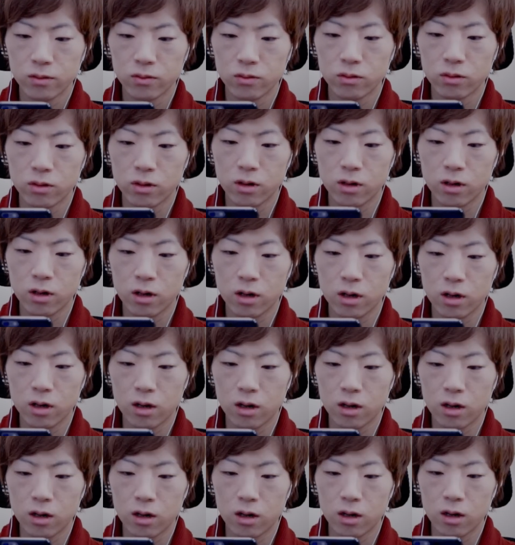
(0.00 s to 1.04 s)
う
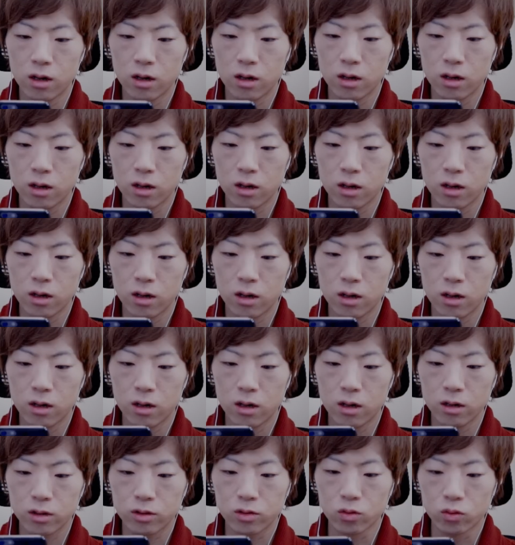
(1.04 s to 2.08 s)

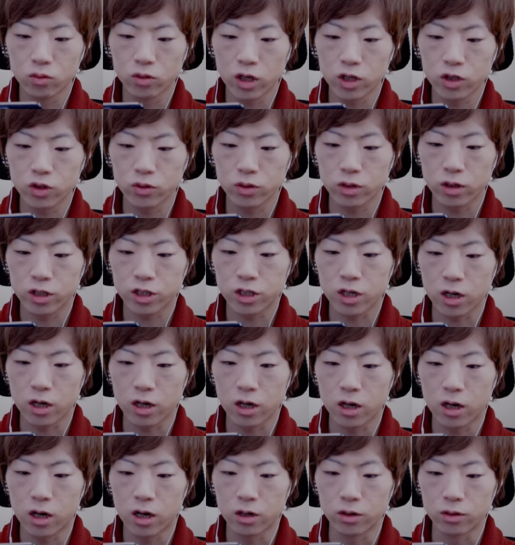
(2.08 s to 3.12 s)
わーっと同じような仕掛
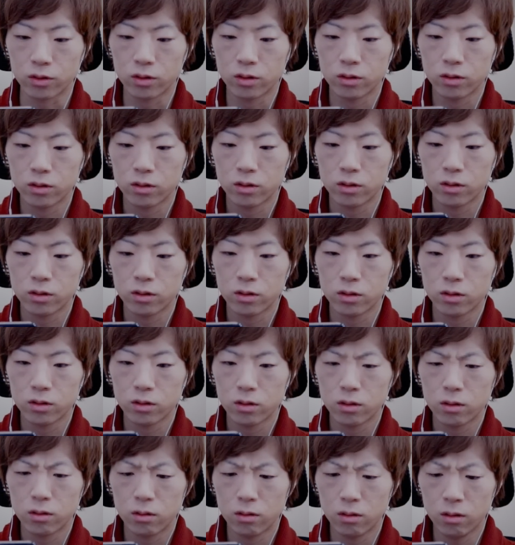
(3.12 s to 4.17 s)
けがある
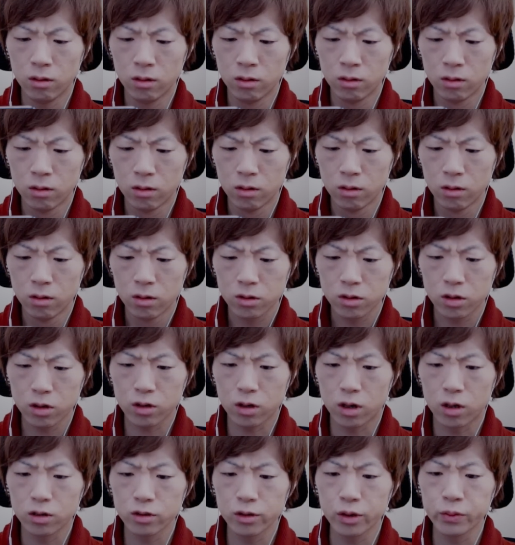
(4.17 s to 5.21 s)
あた
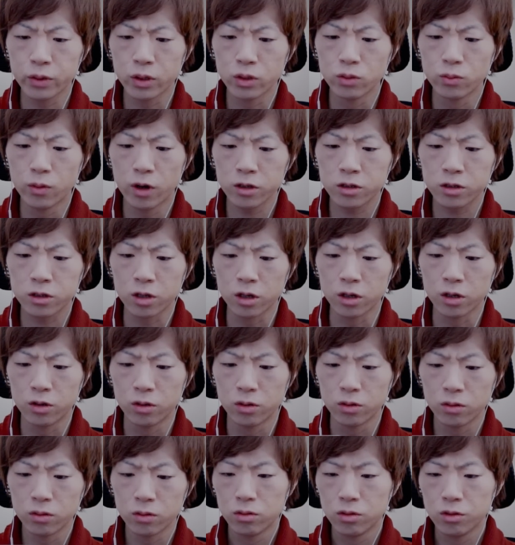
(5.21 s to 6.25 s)
だ穴は埋まってい
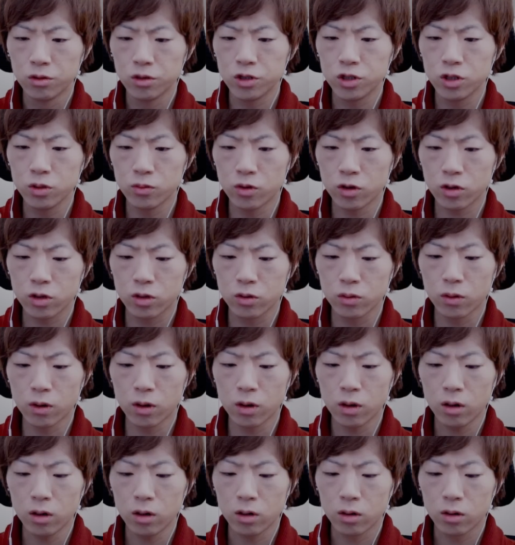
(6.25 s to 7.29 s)
るねじ巻き
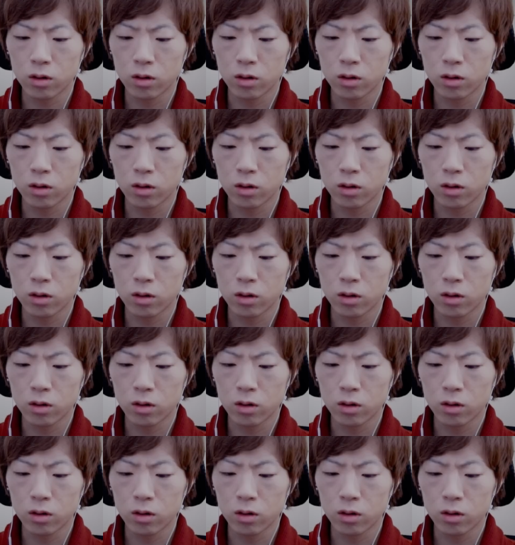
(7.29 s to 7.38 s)
は